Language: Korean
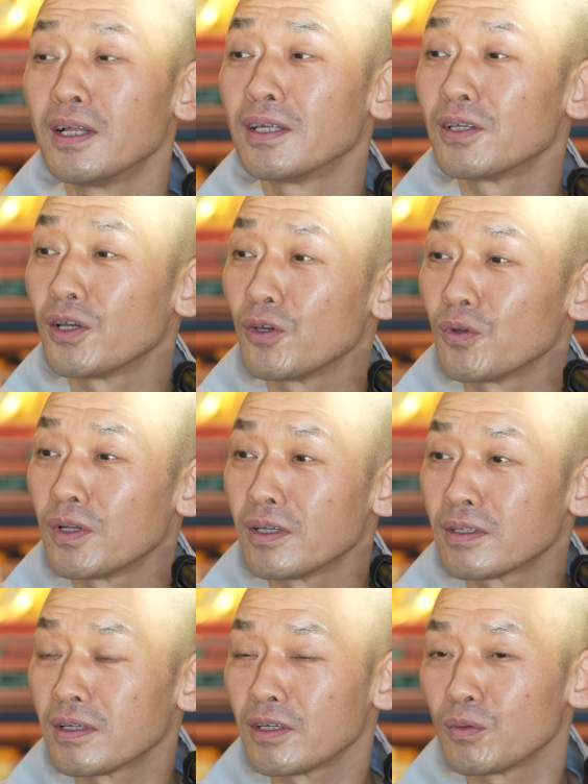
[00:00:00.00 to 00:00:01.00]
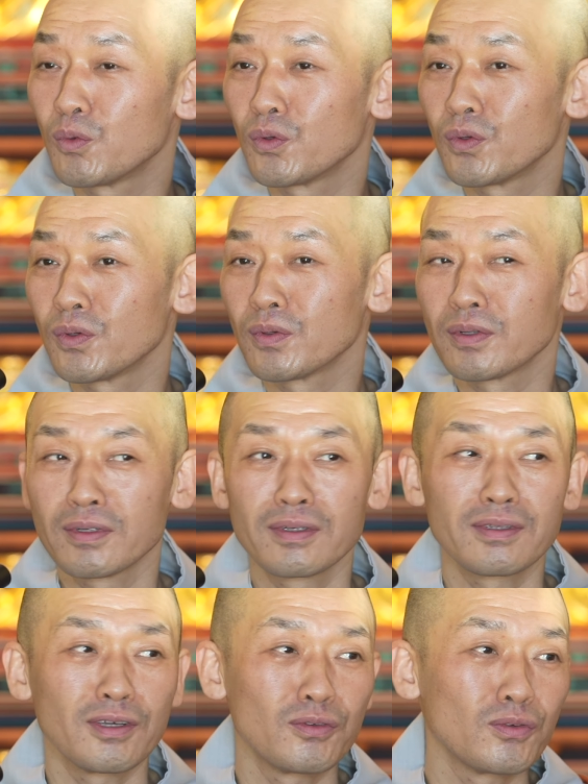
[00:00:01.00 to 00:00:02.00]
자 연하사의 모든 그
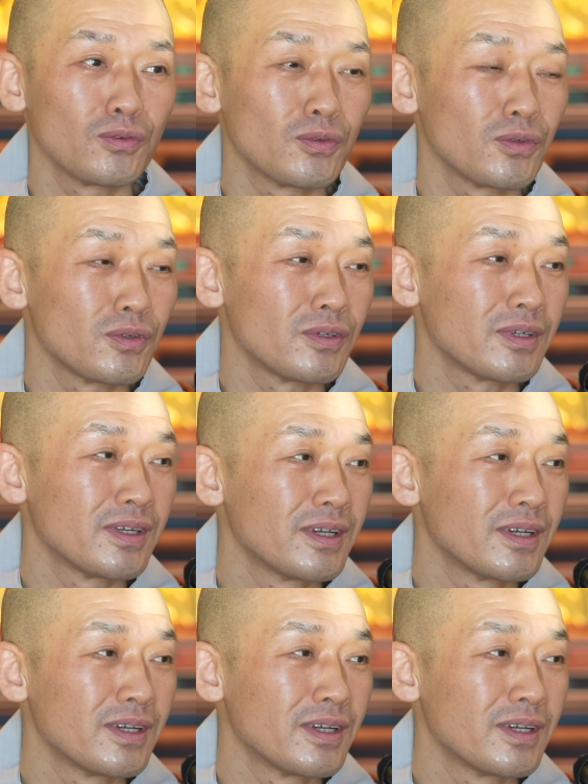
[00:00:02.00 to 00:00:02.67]
대중들